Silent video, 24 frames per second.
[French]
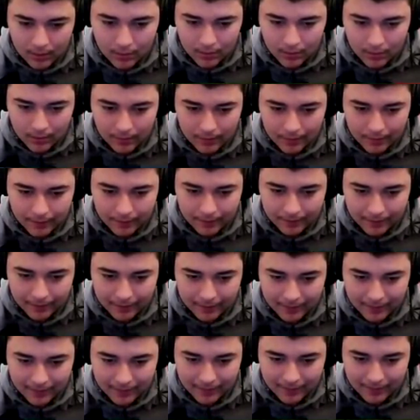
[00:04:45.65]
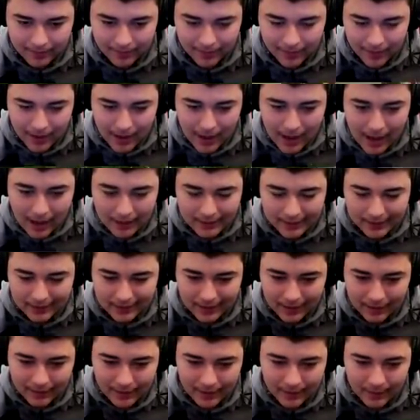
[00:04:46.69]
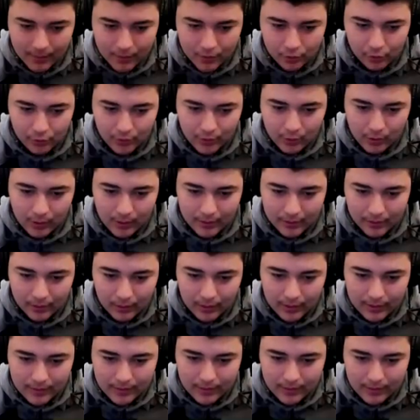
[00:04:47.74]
j'ai quitté la ville. Ah, t'as quitté la ville. Mais tu fais quoi maintenant là,